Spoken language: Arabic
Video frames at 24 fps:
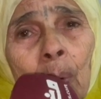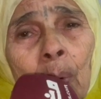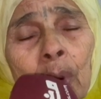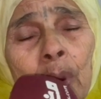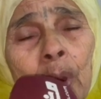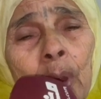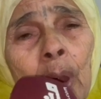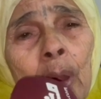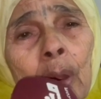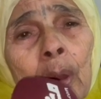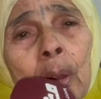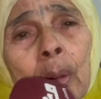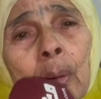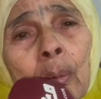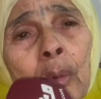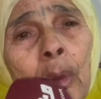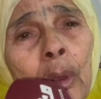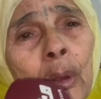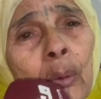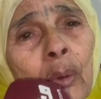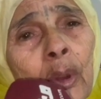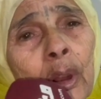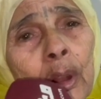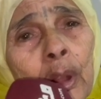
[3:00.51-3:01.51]
وطلع لي
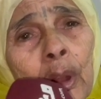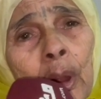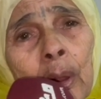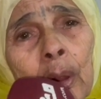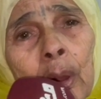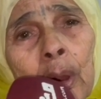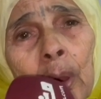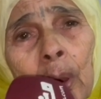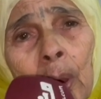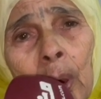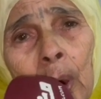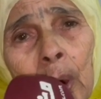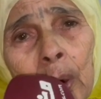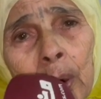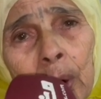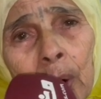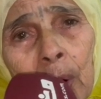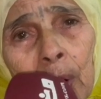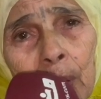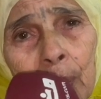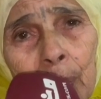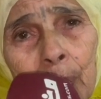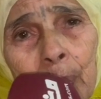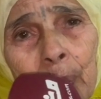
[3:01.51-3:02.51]
كان وطلع لي العصا
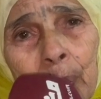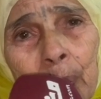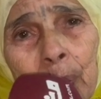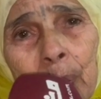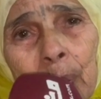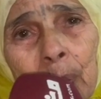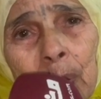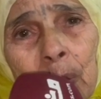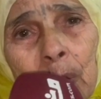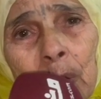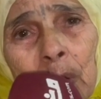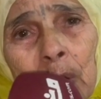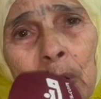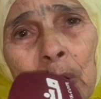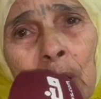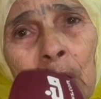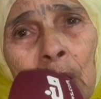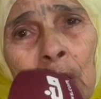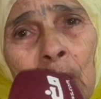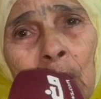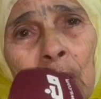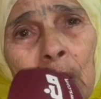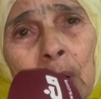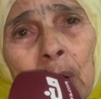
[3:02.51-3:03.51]

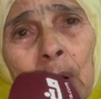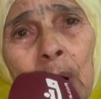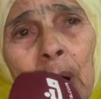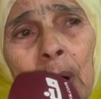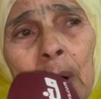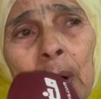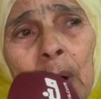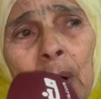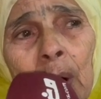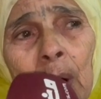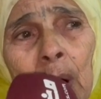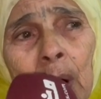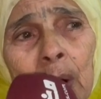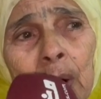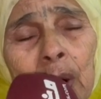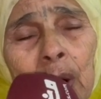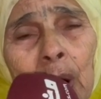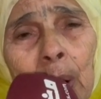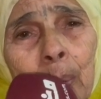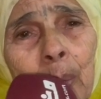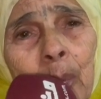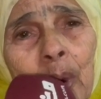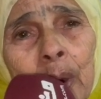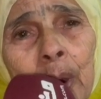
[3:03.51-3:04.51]
طلع لي
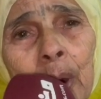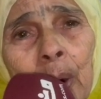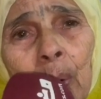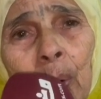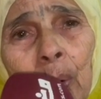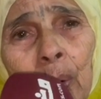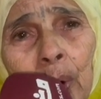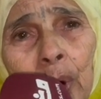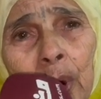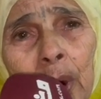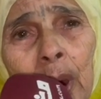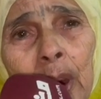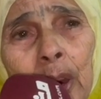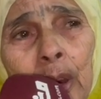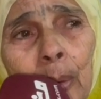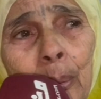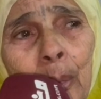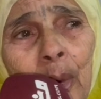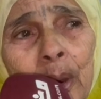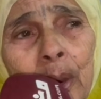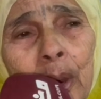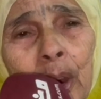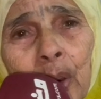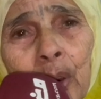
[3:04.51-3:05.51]
العصا ما عندك الهضيده
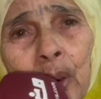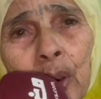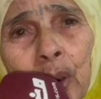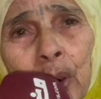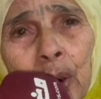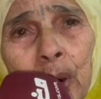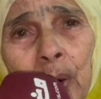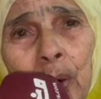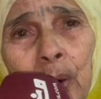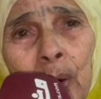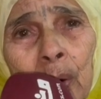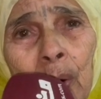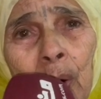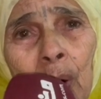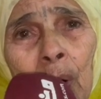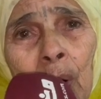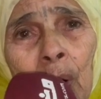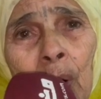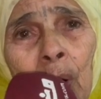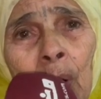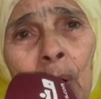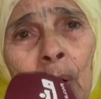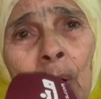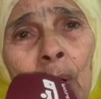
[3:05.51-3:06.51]
ما عندك الشيء
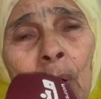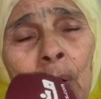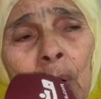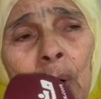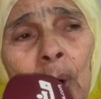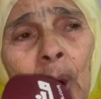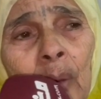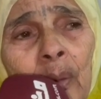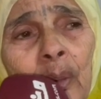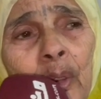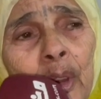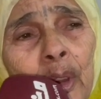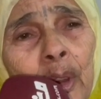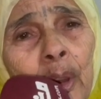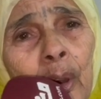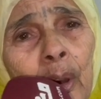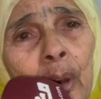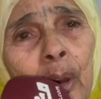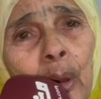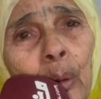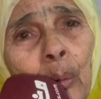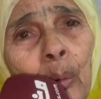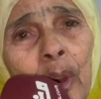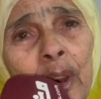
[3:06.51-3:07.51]
صافي
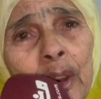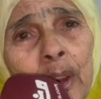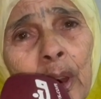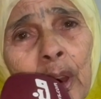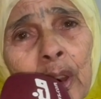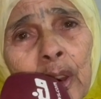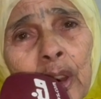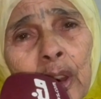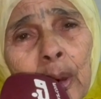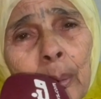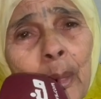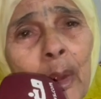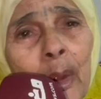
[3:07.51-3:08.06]
الدري هو يتعصب